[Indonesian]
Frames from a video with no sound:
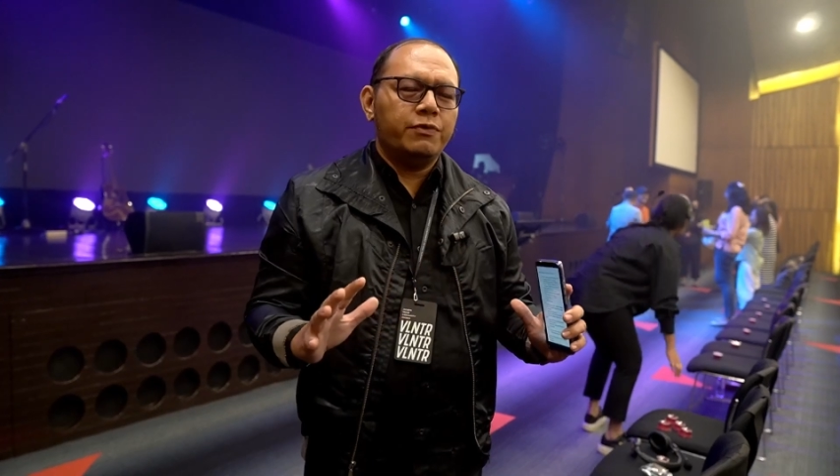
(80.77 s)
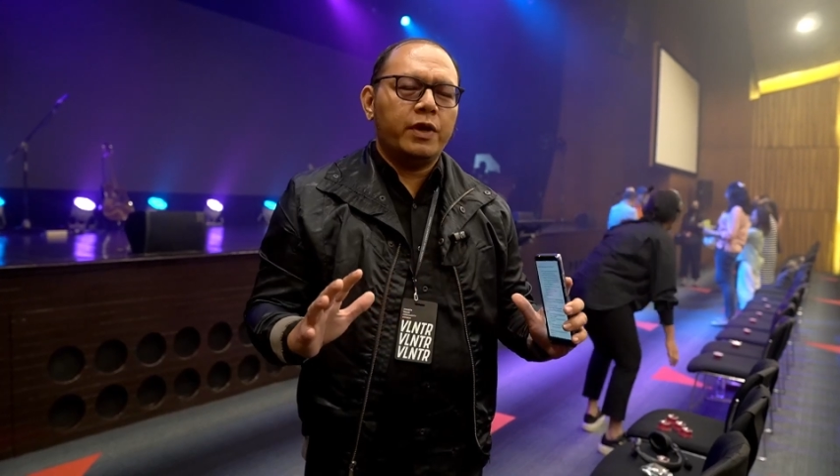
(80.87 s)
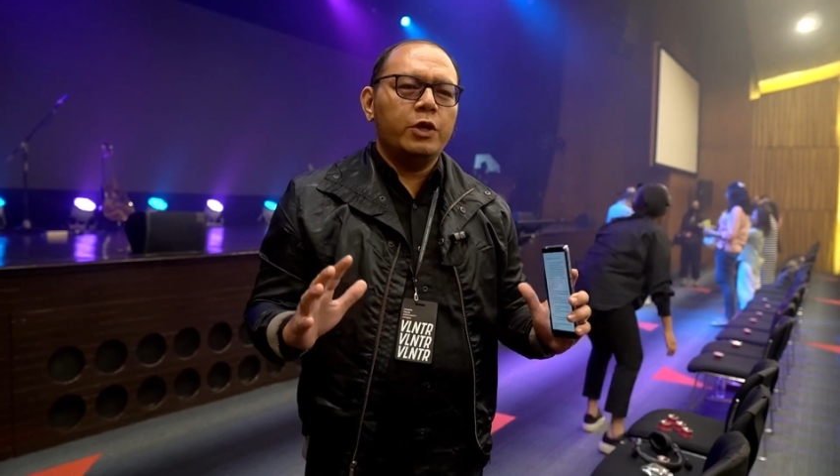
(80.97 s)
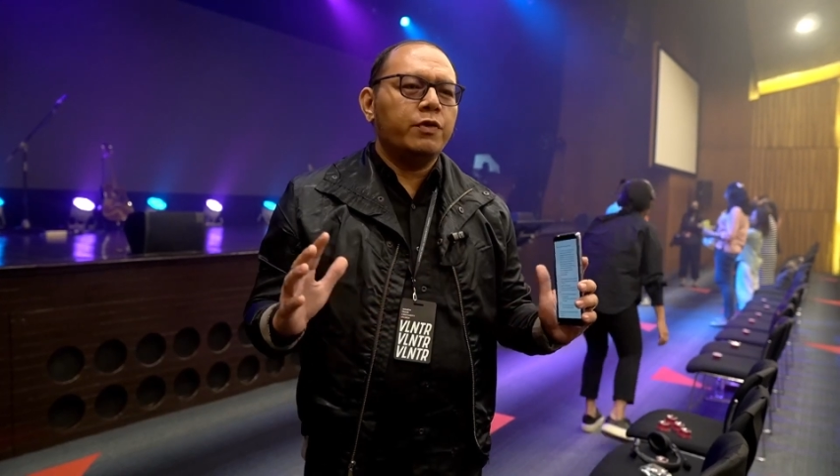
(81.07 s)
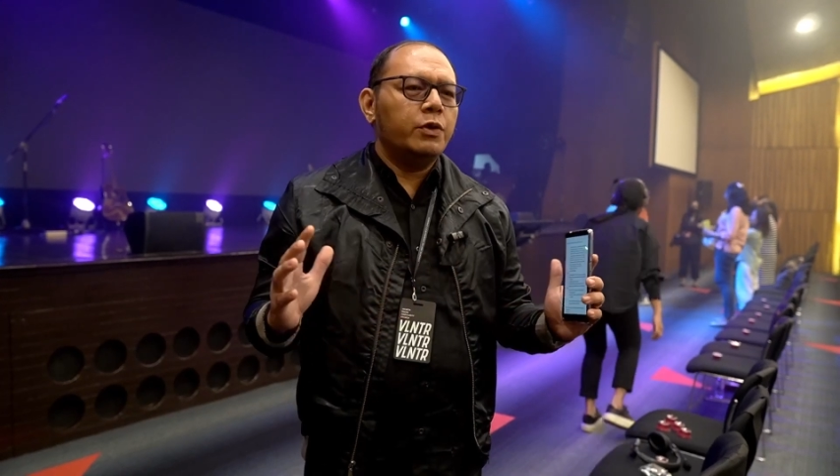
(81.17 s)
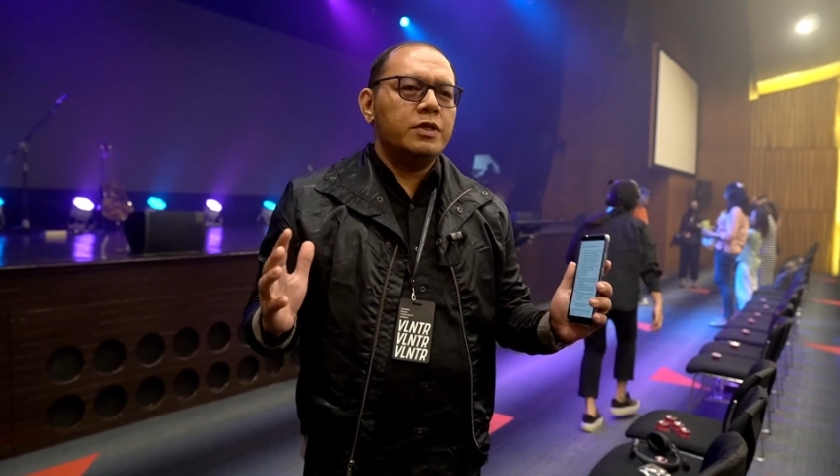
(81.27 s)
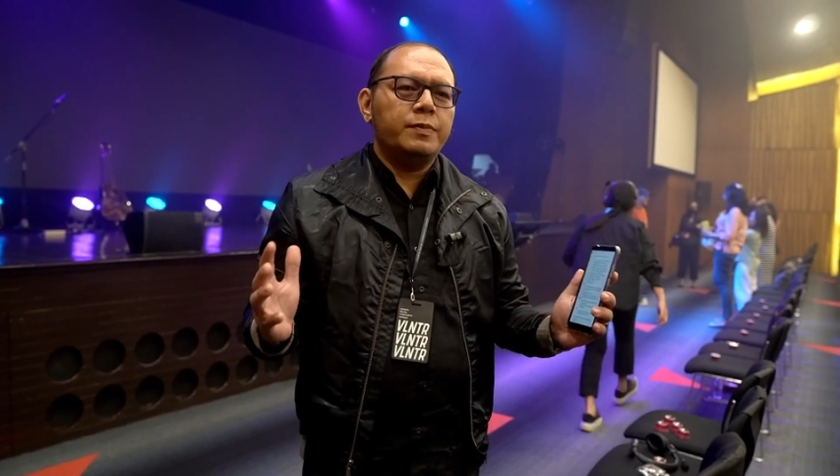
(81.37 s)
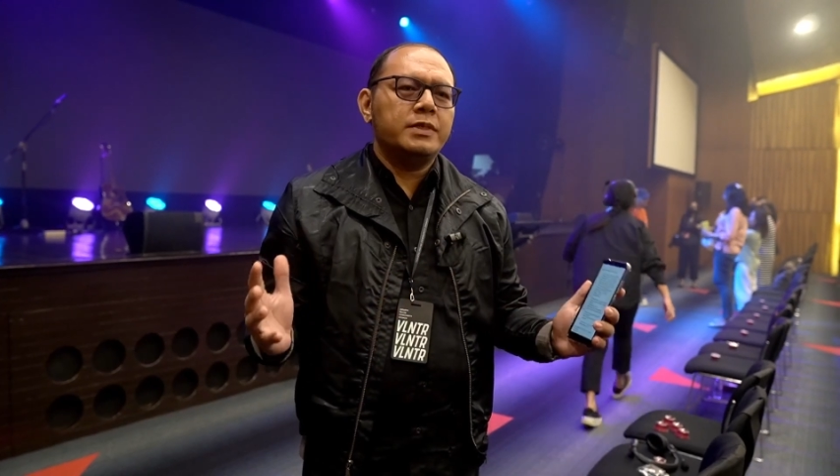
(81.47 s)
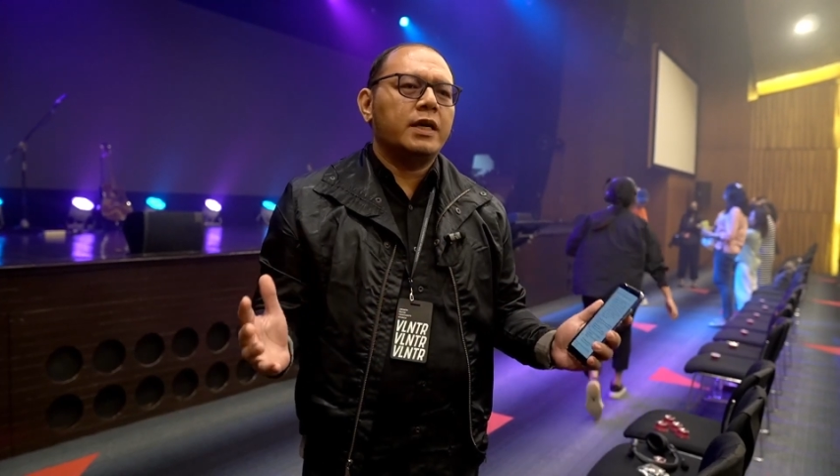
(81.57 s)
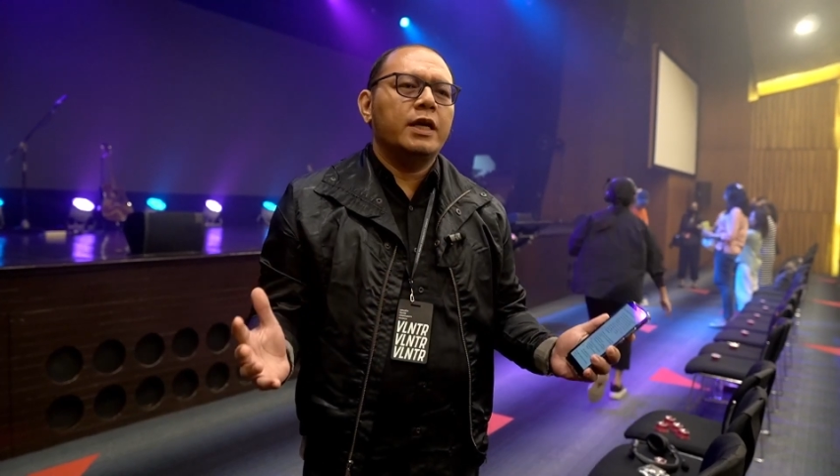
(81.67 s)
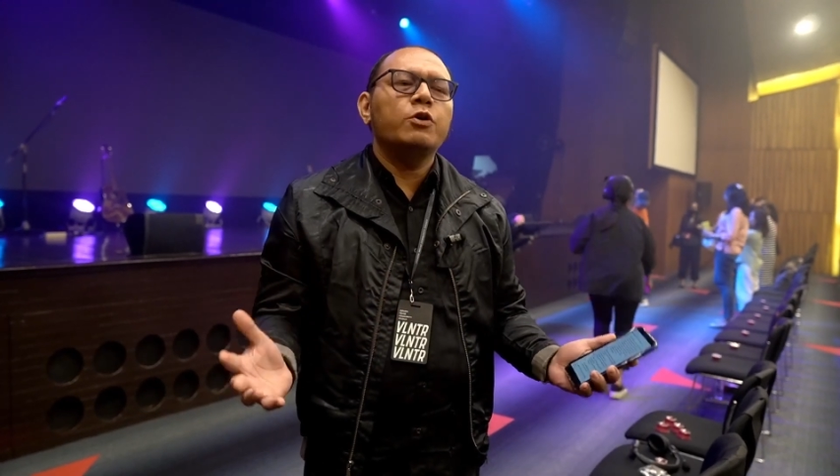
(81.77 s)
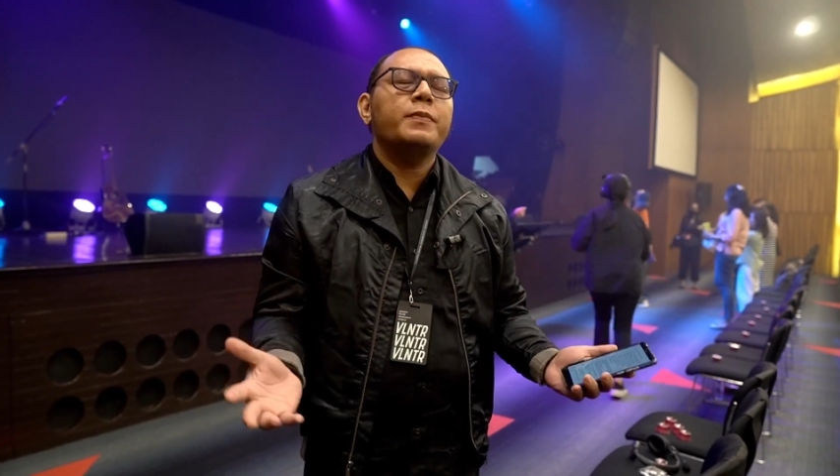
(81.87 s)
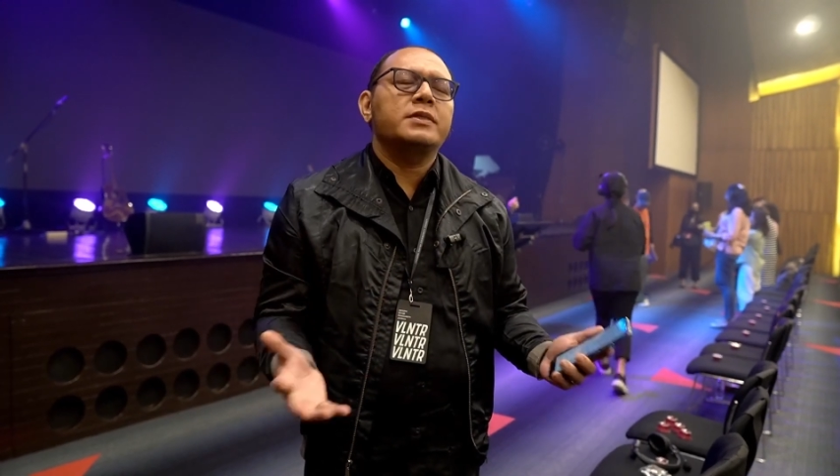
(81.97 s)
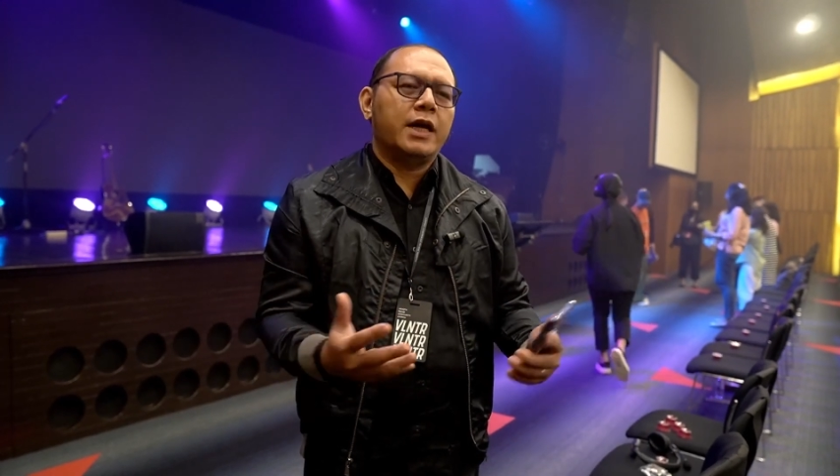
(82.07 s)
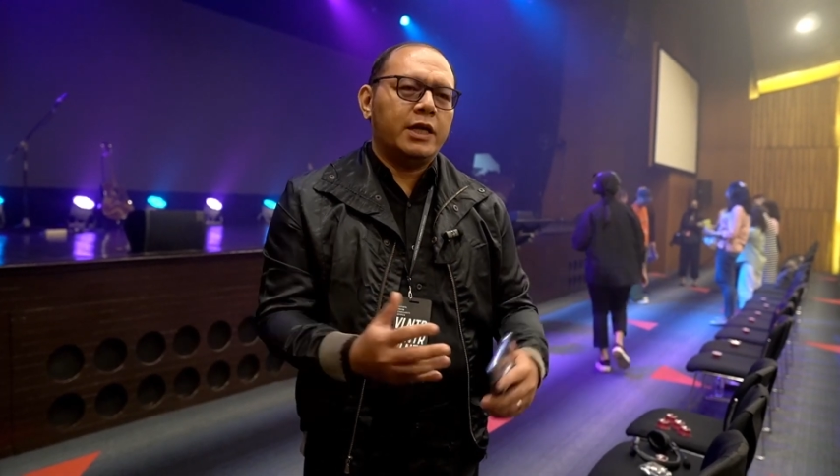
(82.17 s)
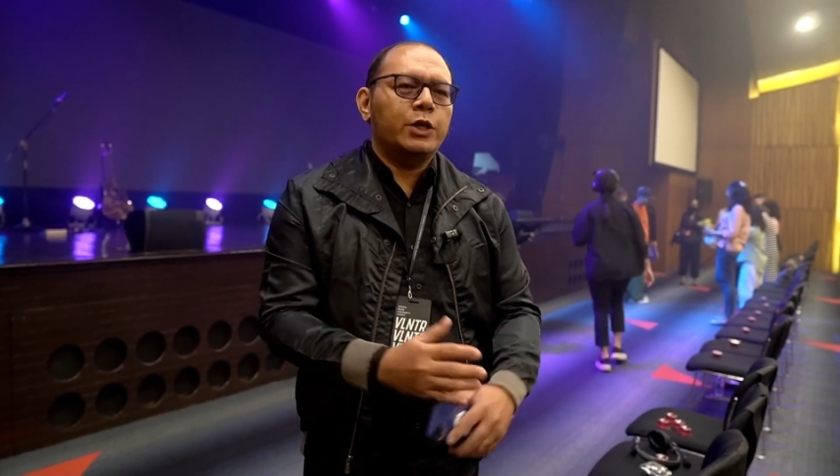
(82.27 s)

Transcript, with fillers: value-value JPC yang lain tuh pasti akan